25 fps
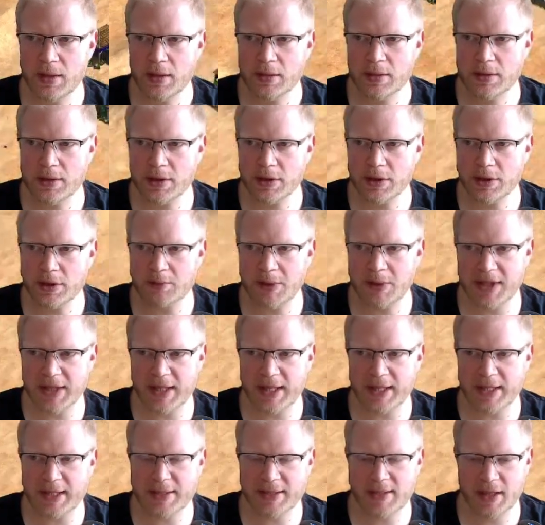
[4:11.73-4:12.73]
Reach bei
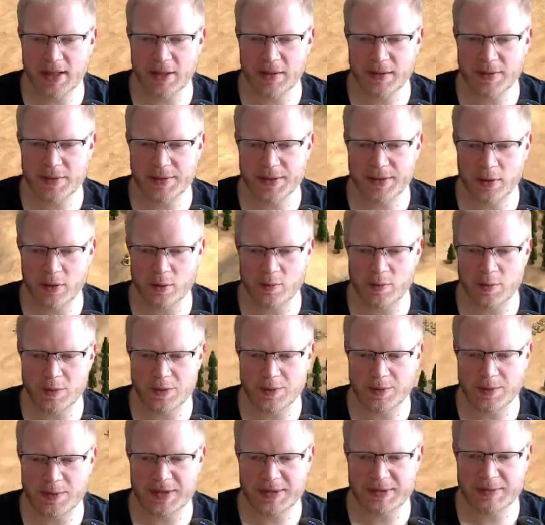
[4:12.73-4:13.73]
drei Scouts, auch mit
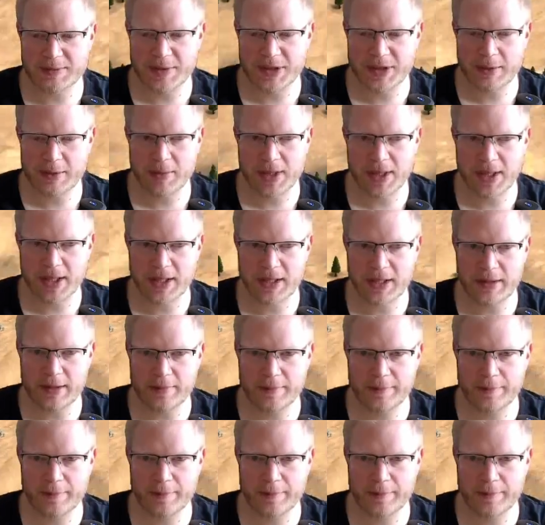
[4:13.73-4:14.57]
Spears mit dabei.